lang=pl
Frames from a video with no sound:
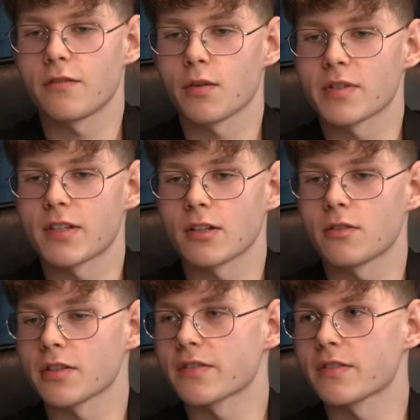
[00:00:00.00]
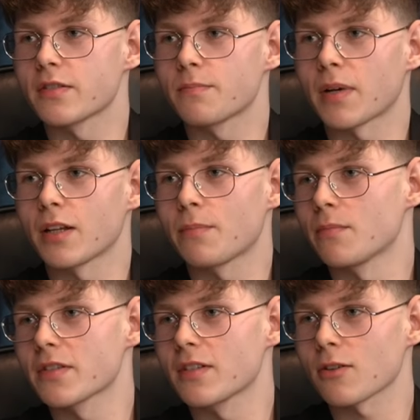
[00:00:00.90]
wobec tego jest Pana
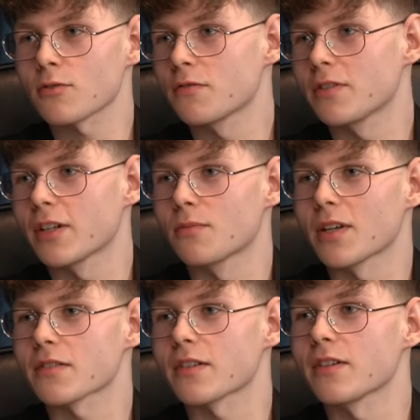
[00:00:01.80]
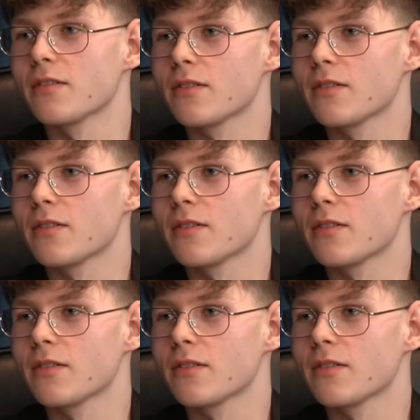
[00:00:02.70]
pomysł na rozwój tego miasta?